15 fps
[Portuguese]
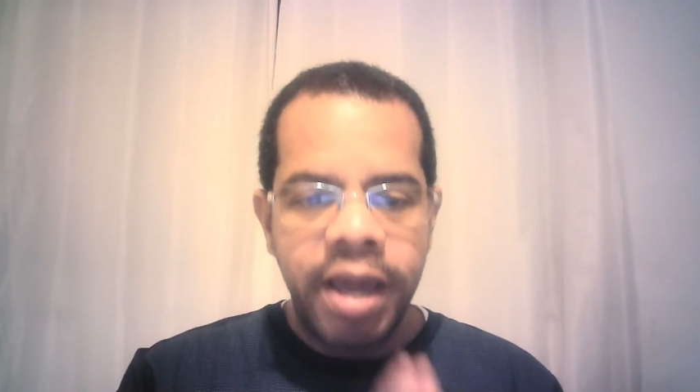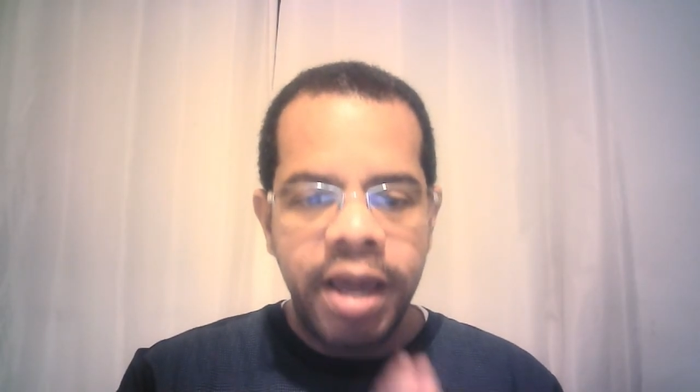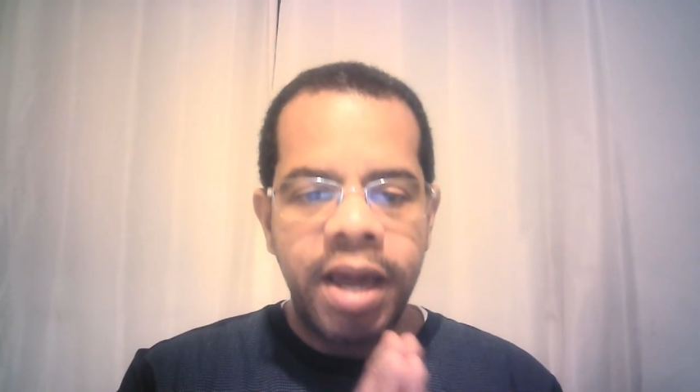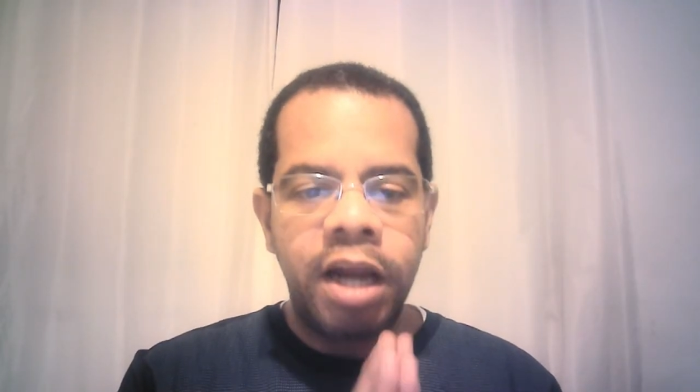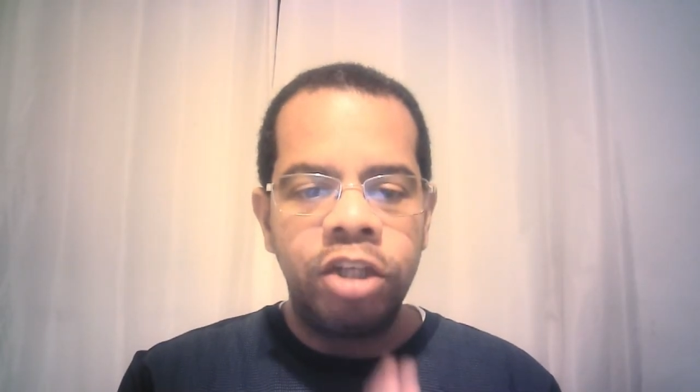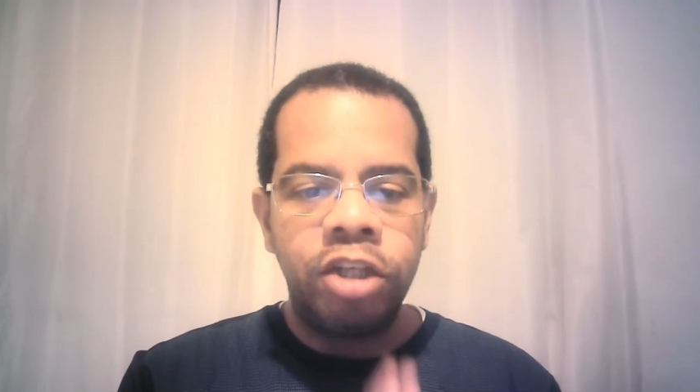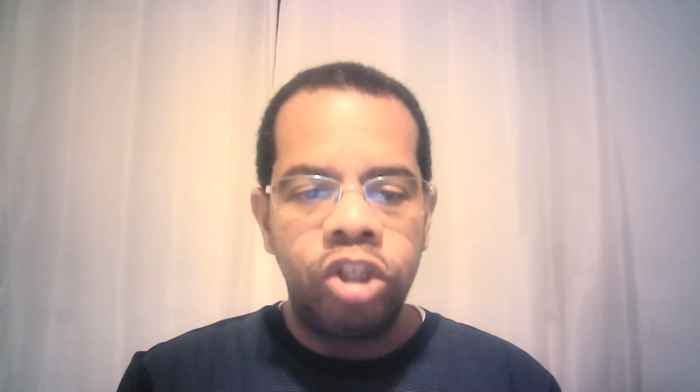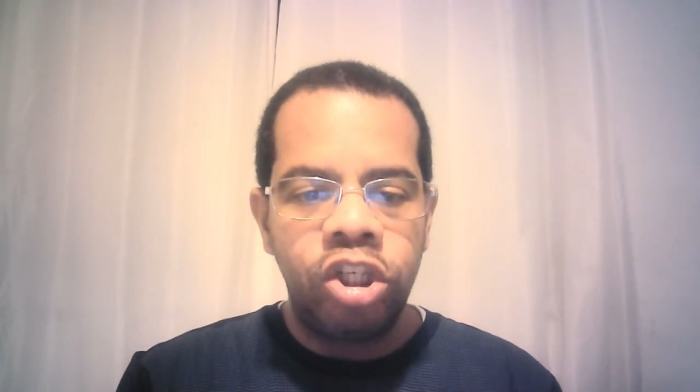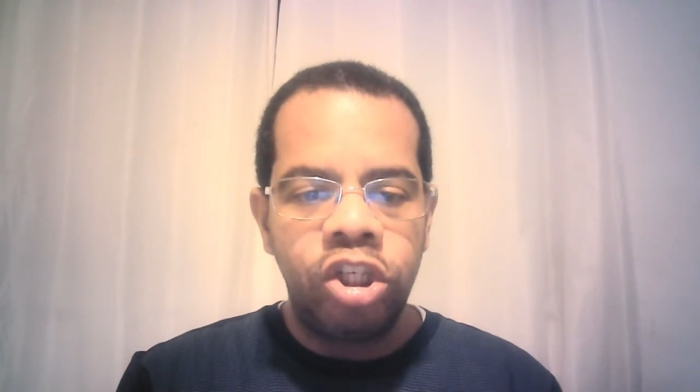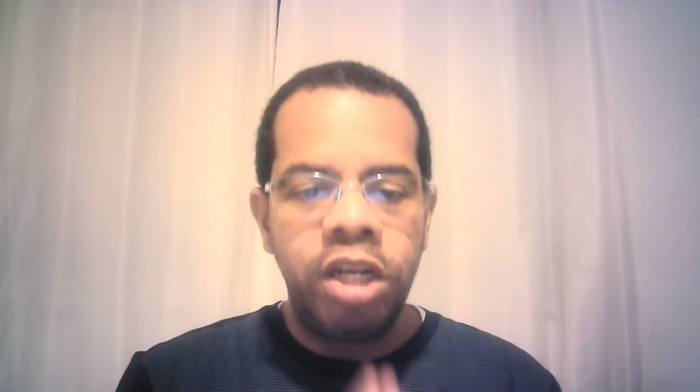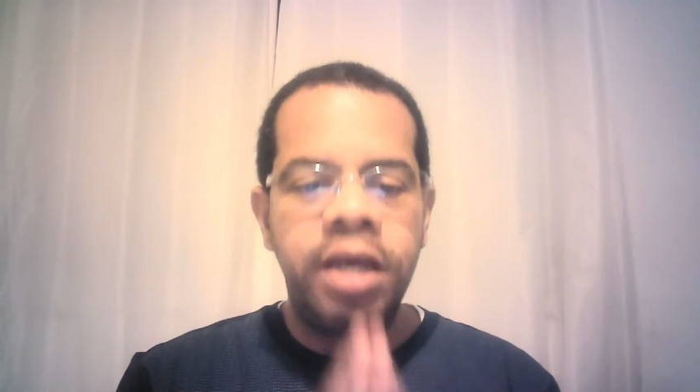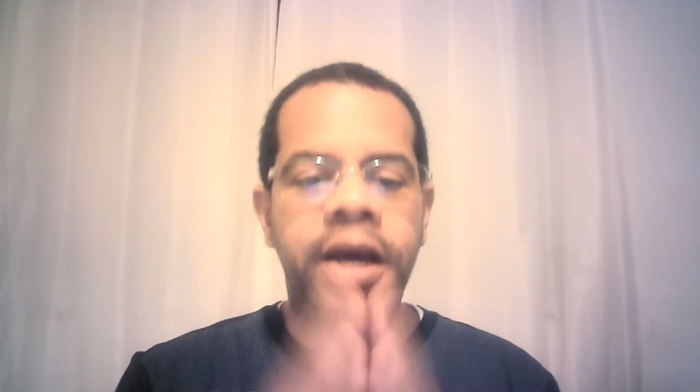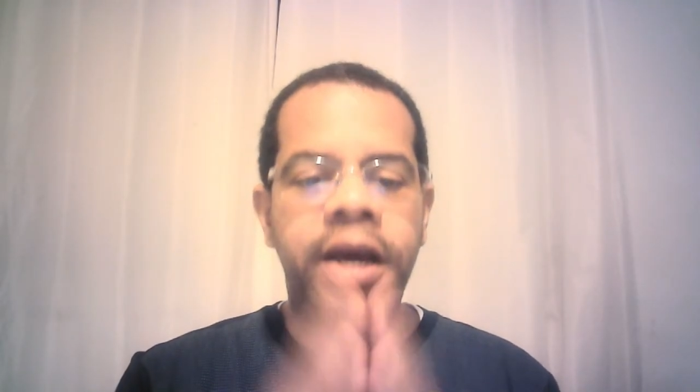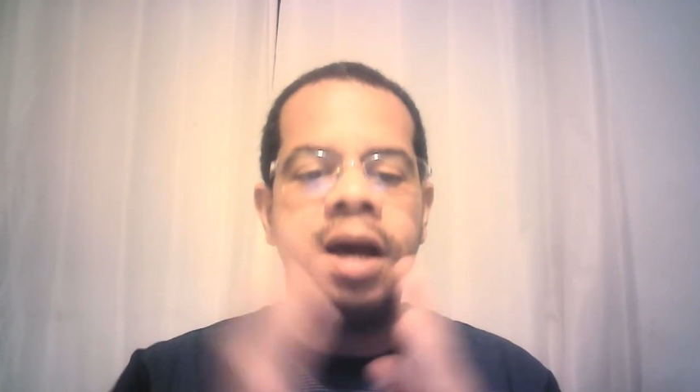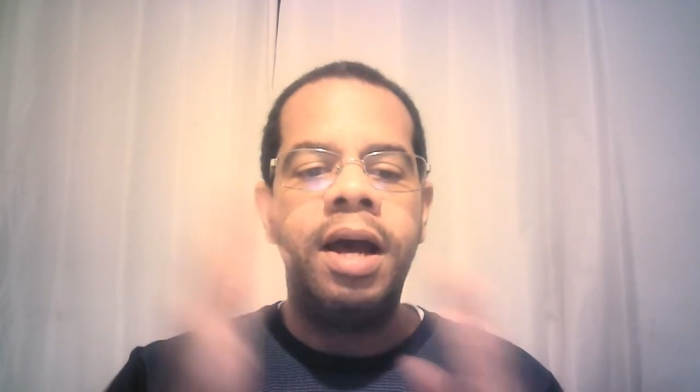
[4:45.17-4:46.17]
ela
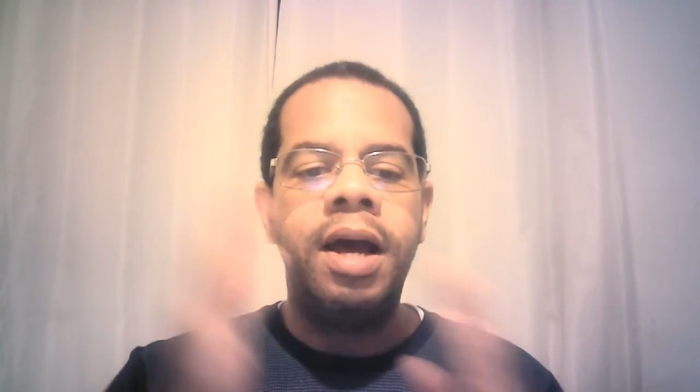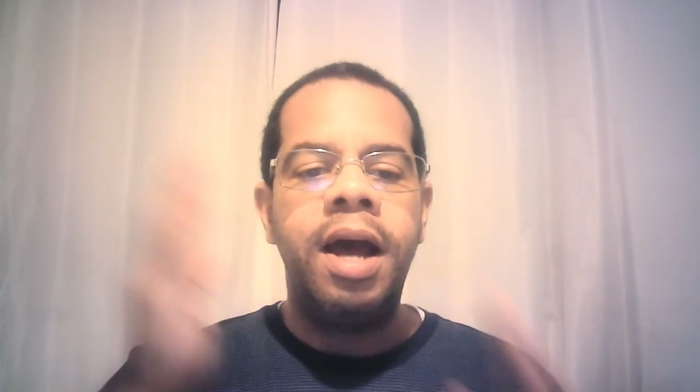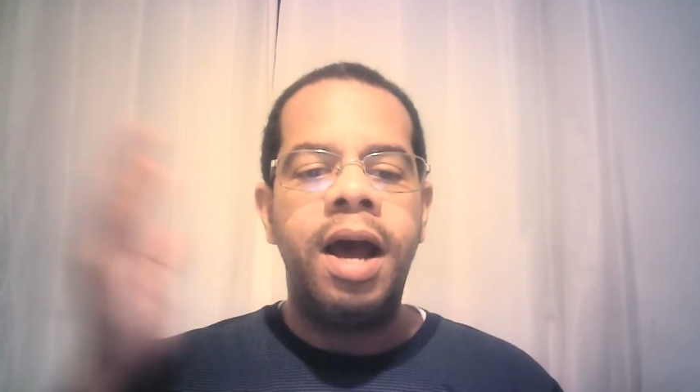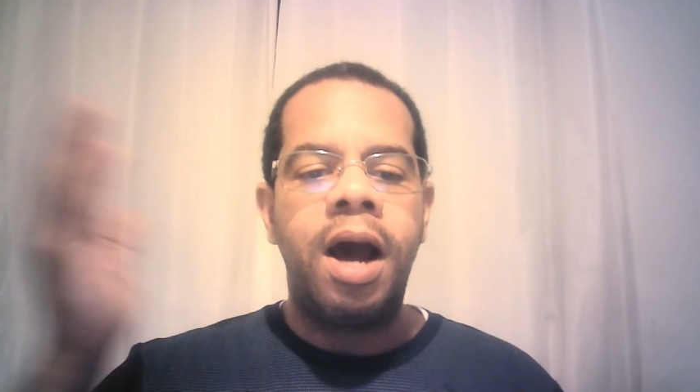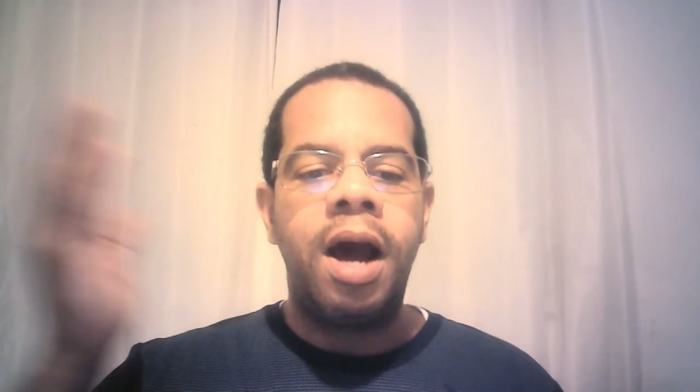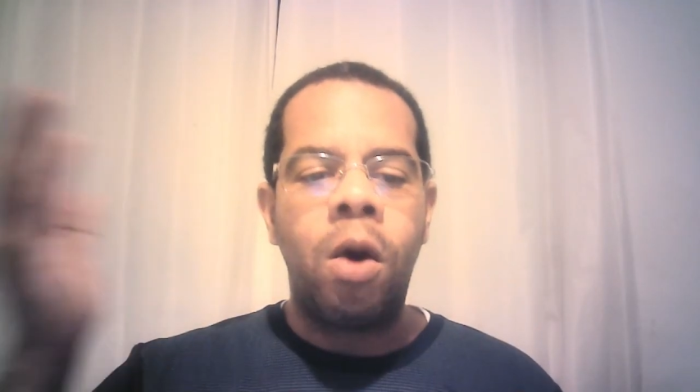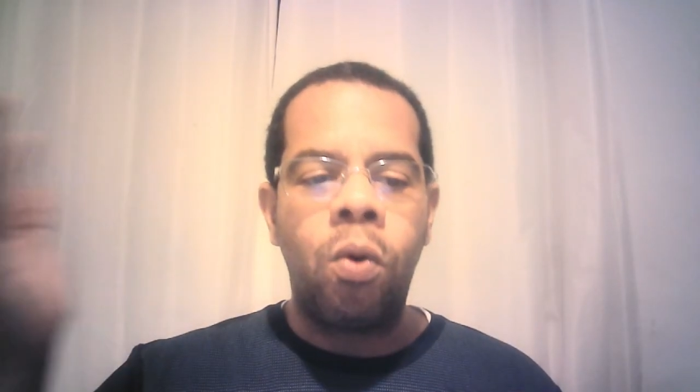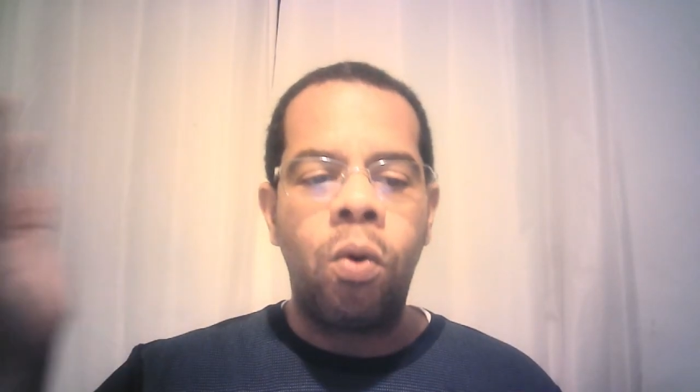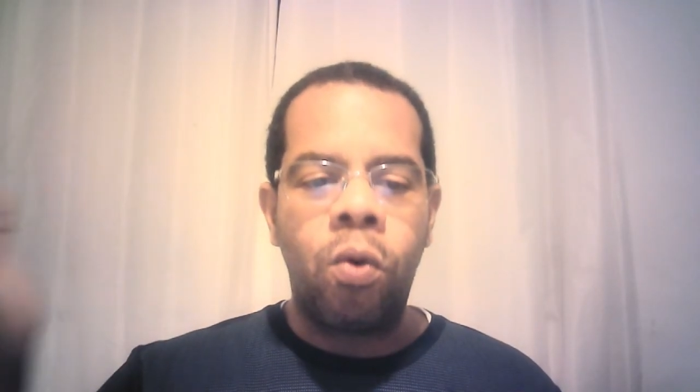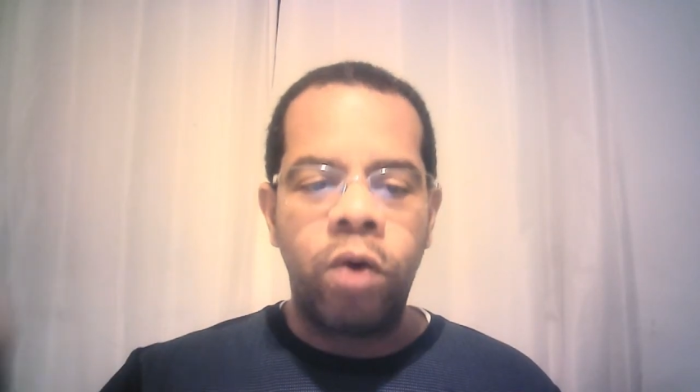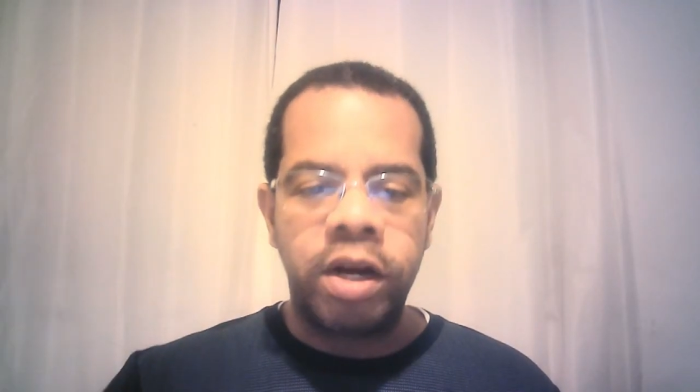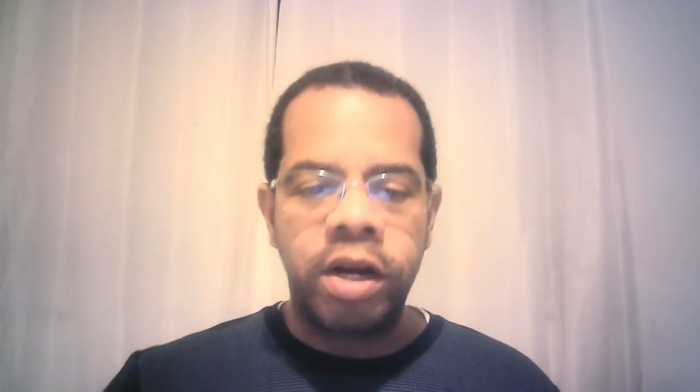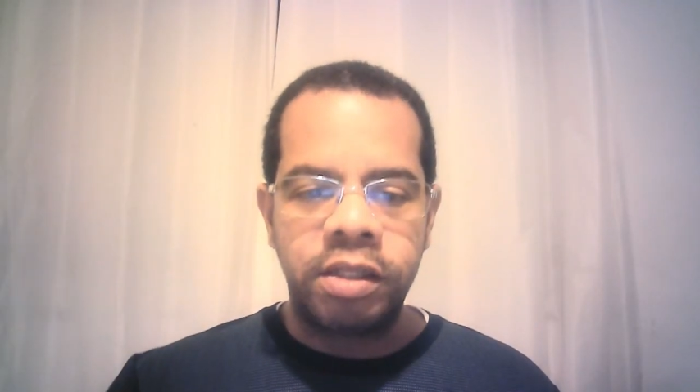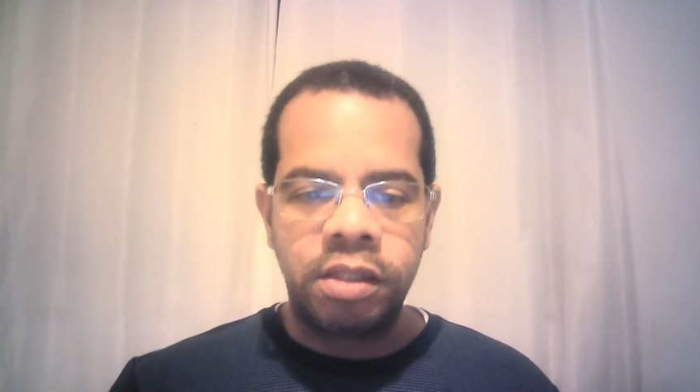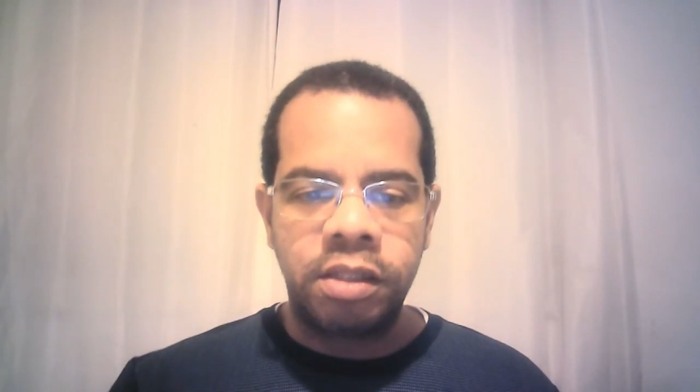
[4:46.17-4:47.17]
chega ao
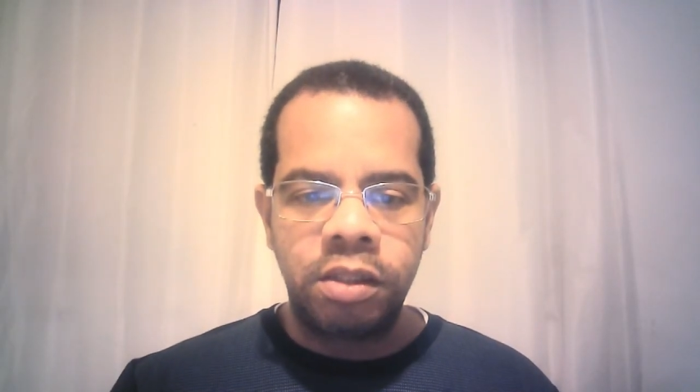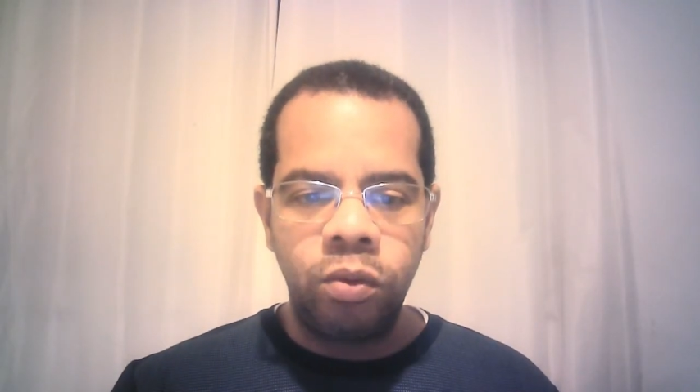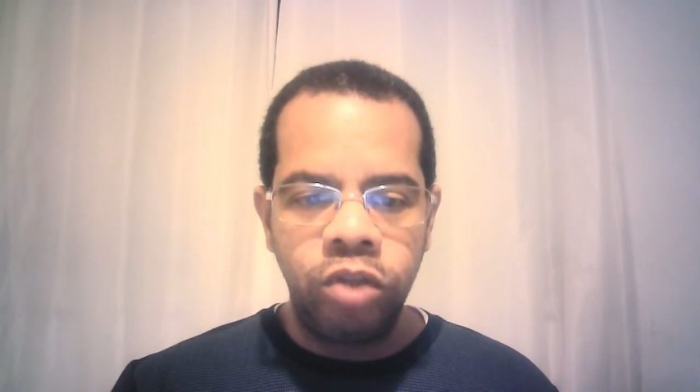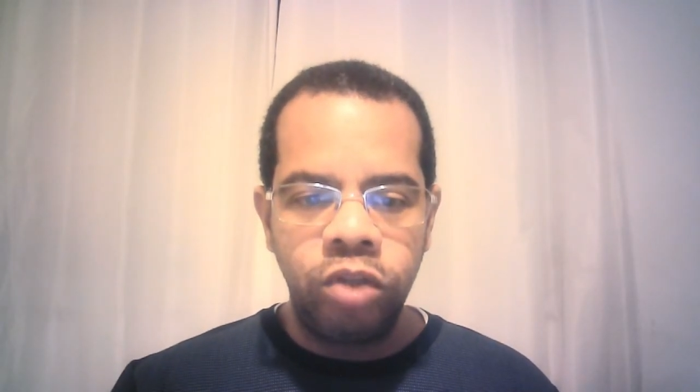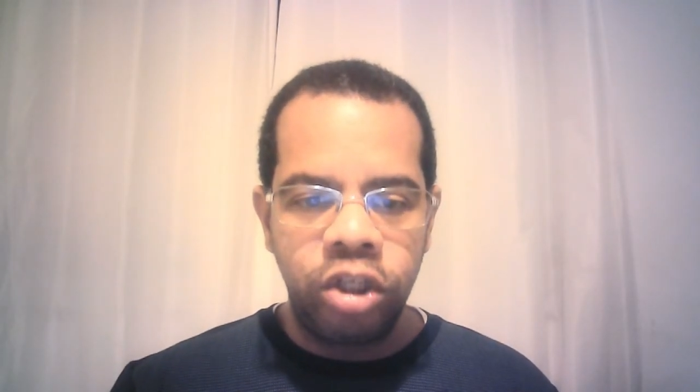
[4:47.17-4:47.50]
coração